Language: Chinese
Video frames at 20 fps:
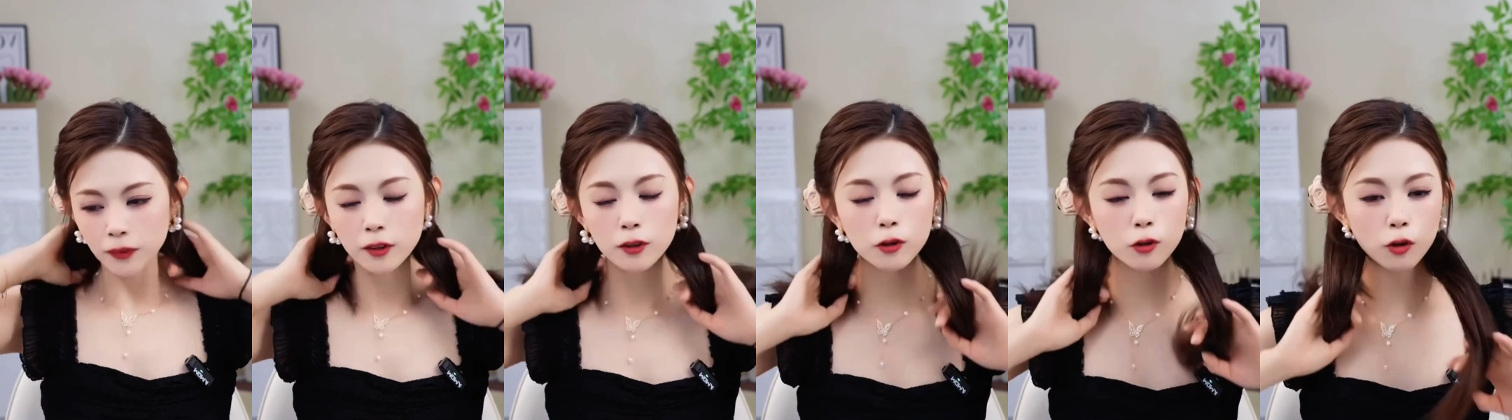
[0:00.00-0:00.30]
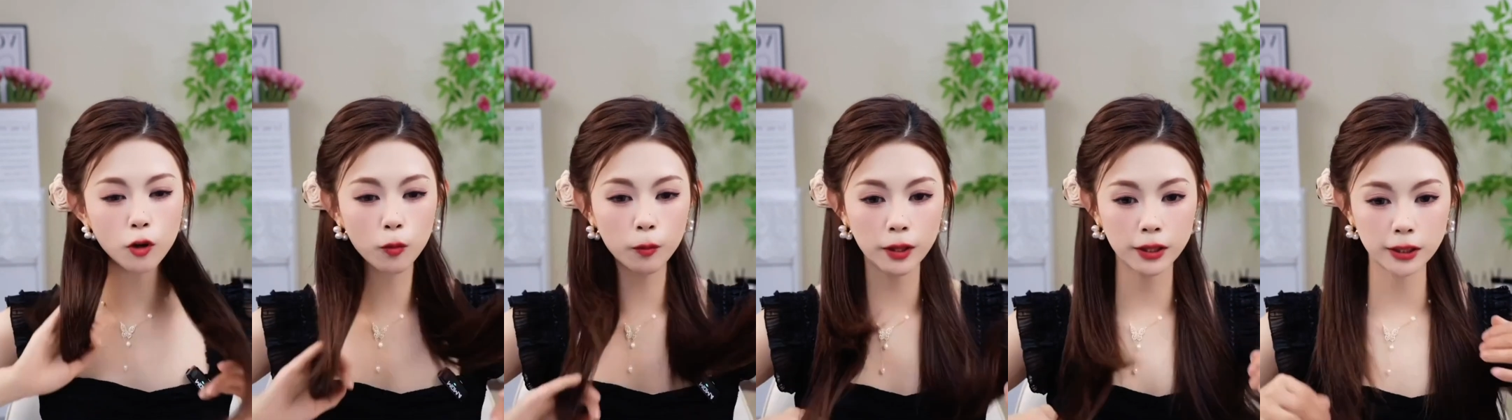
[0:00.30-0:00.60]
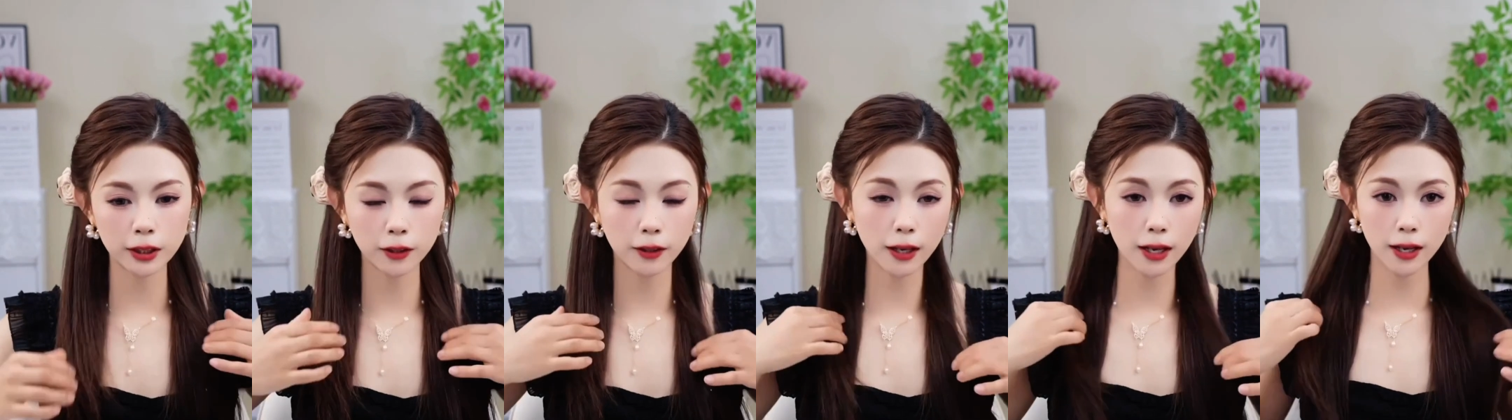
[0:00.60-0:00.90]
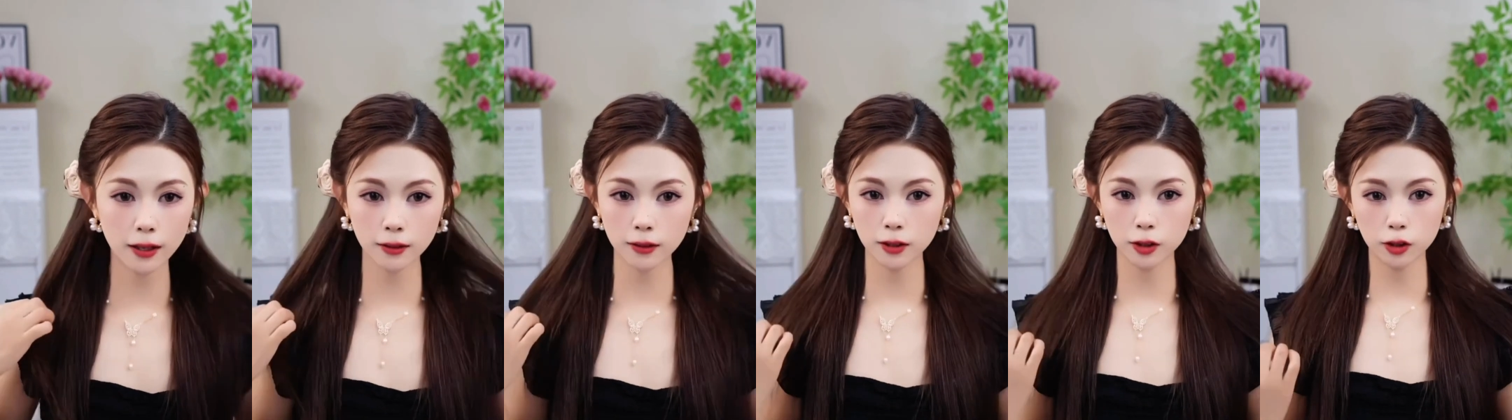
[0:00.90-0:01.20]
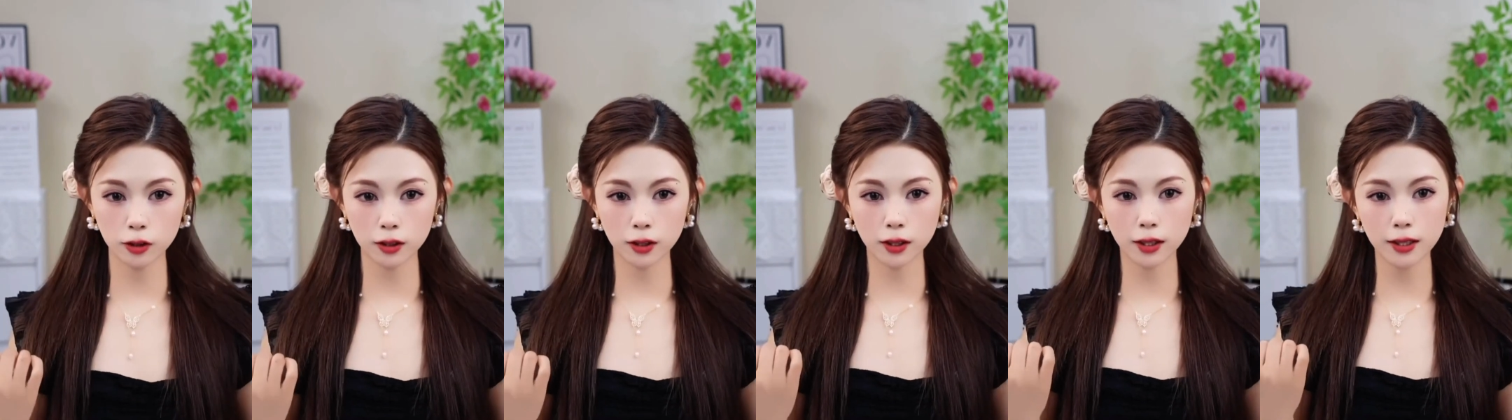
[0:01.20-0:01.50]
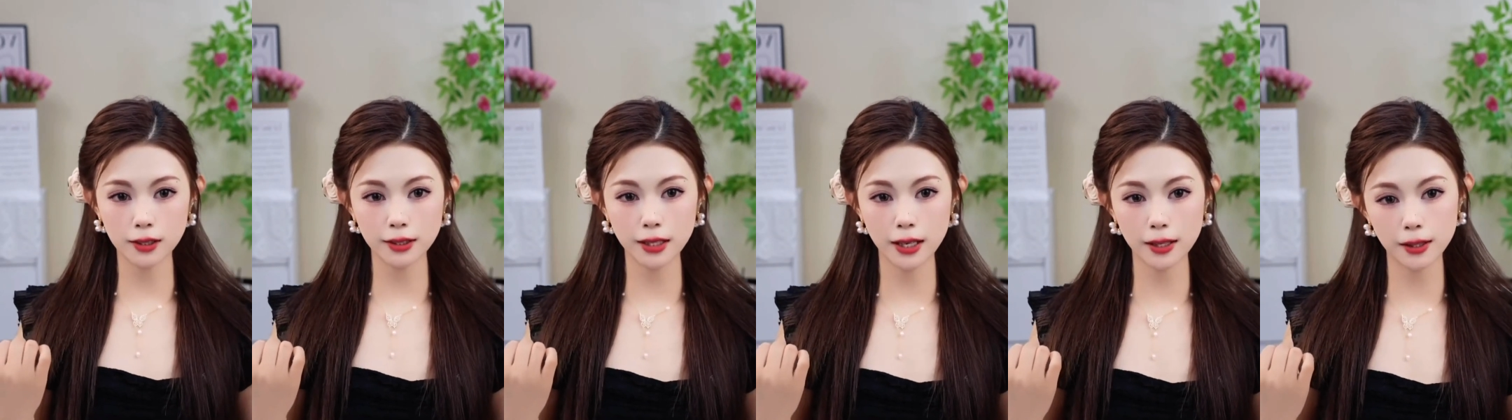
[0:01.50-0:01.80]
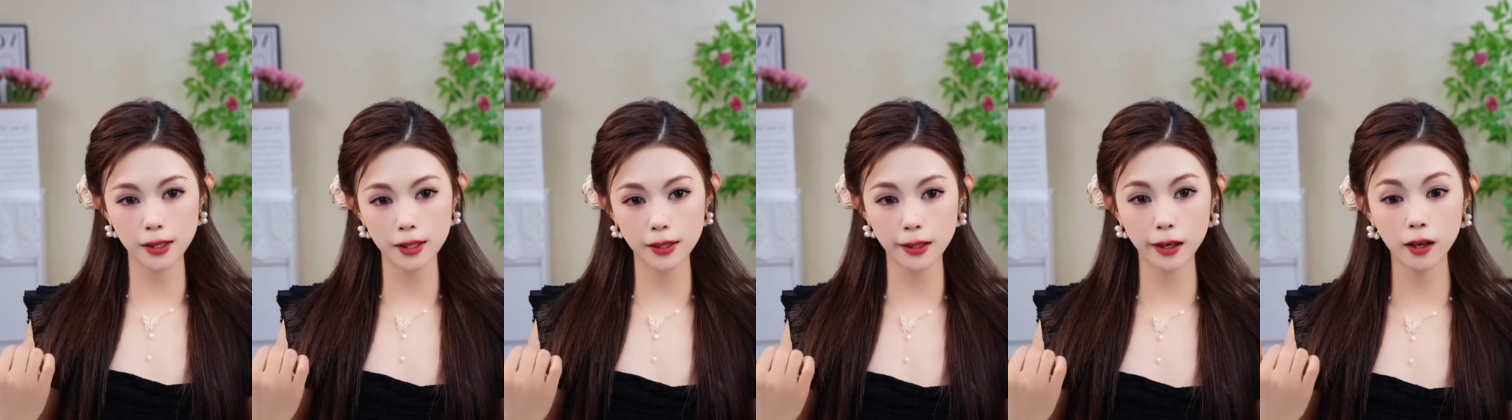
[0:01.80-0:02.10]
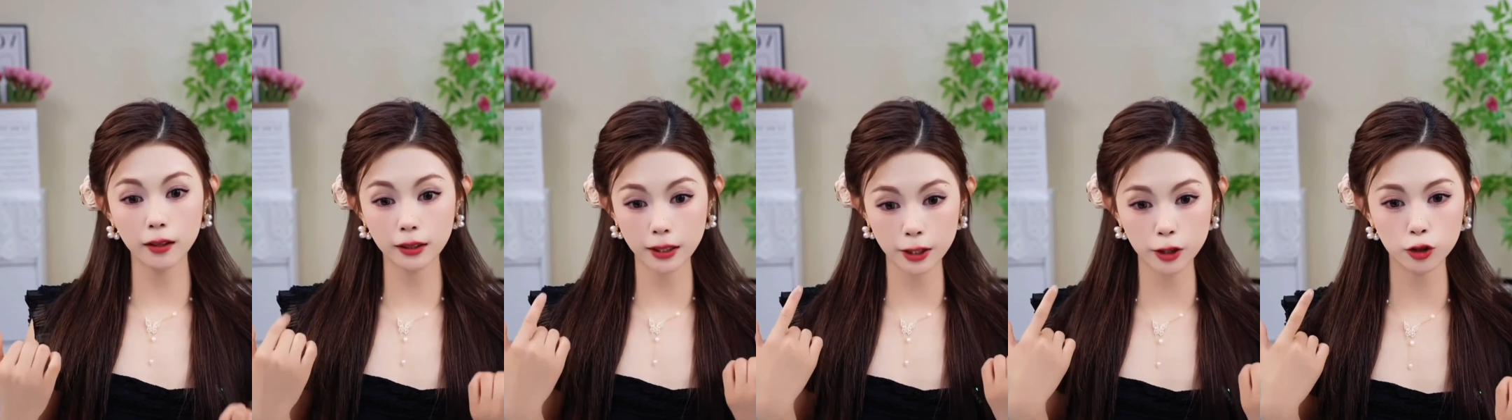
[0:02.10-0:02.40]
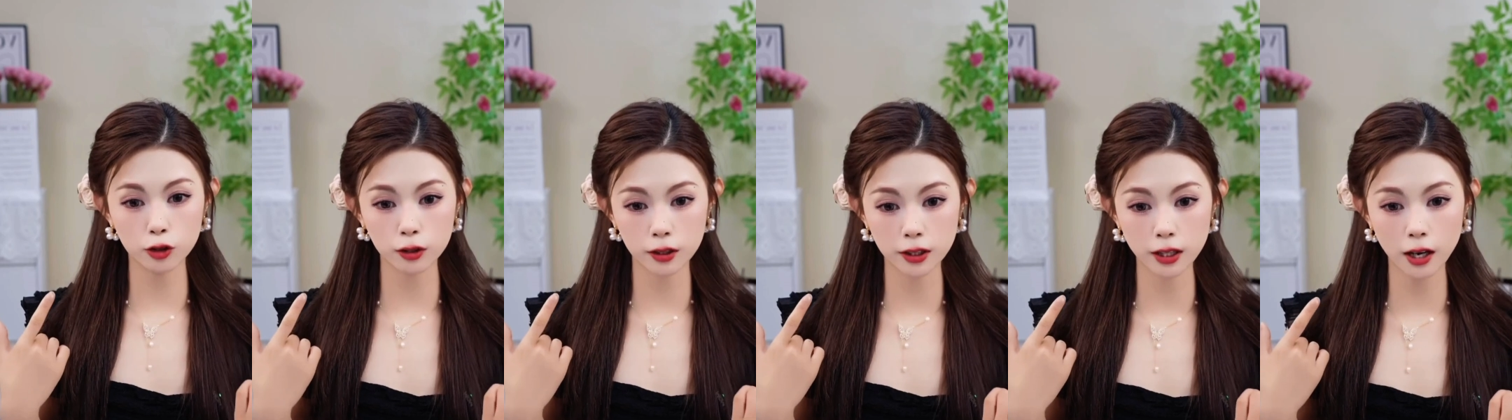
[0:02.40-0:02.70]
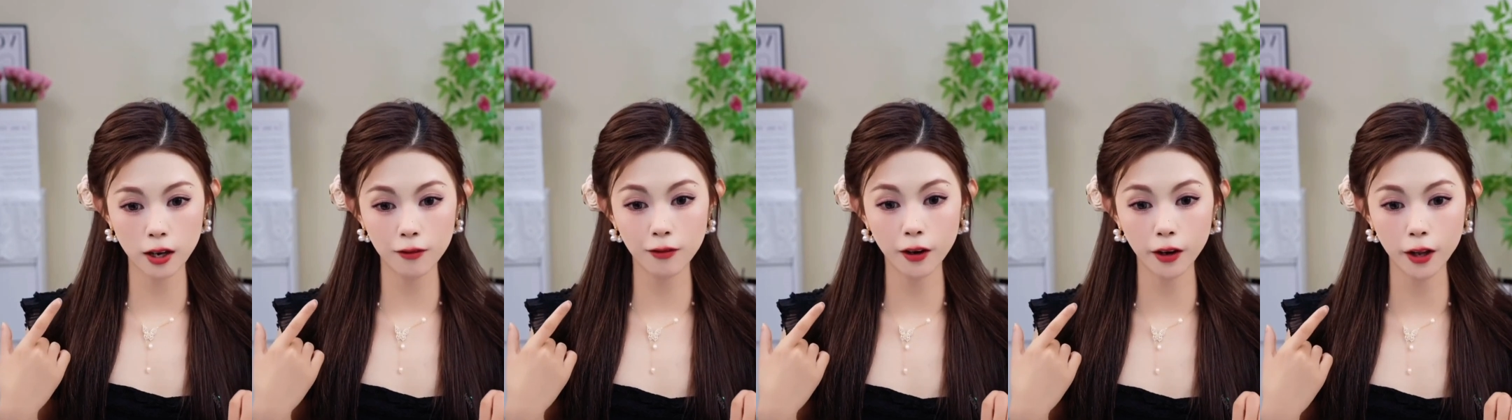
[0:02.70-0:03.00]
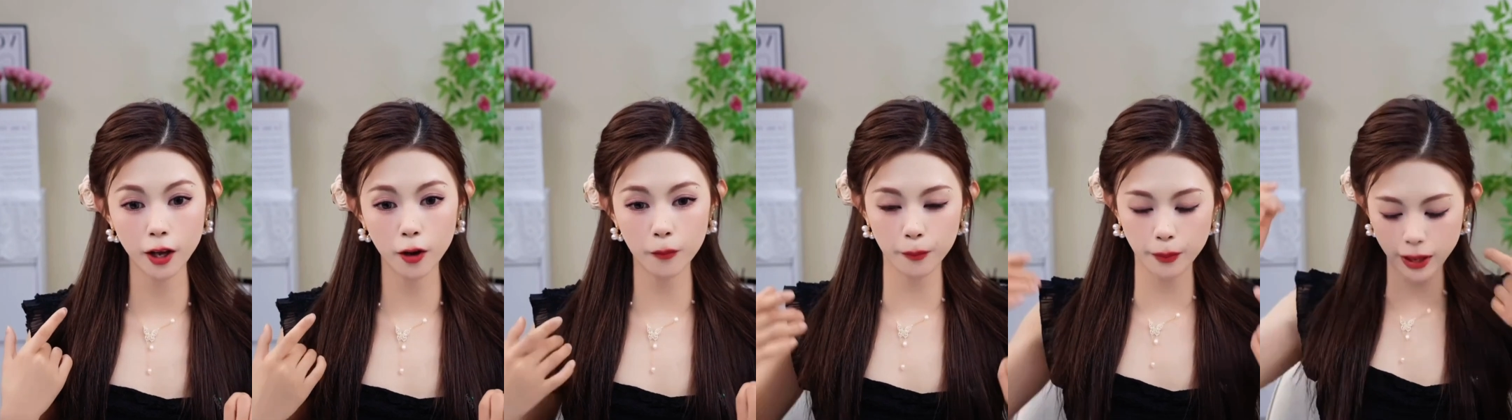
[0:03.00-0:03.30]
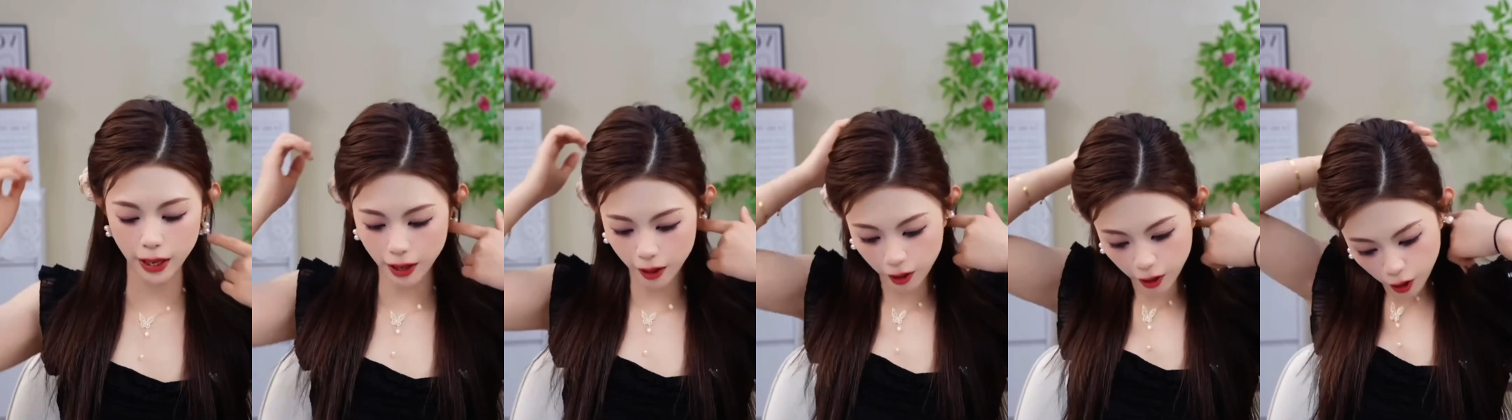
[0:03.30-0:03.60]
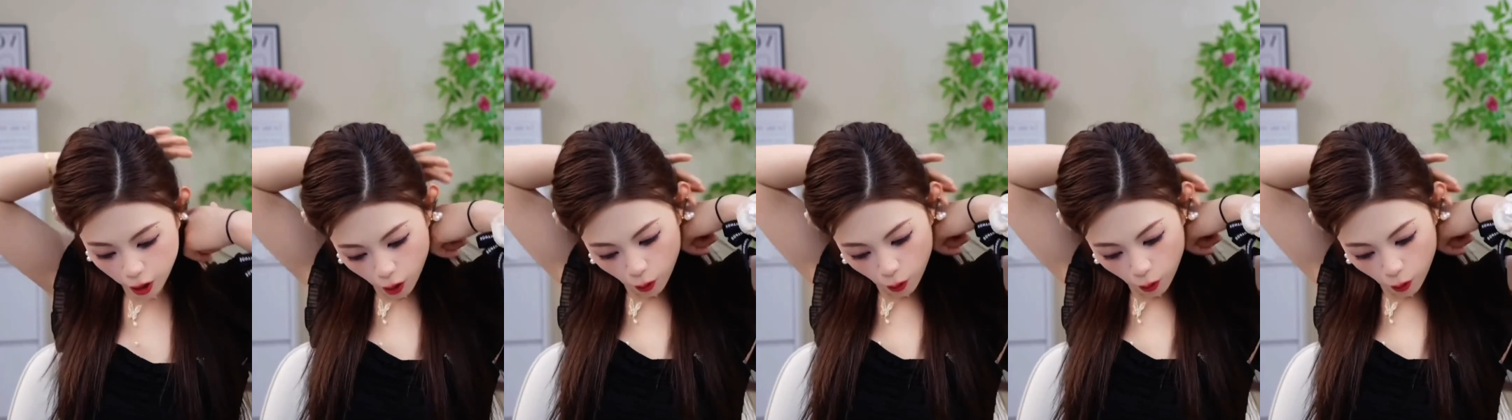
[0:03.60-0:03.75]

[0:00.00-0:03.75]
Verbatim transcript: 如果我们喜欢就是更加低调的，你就只要放两边，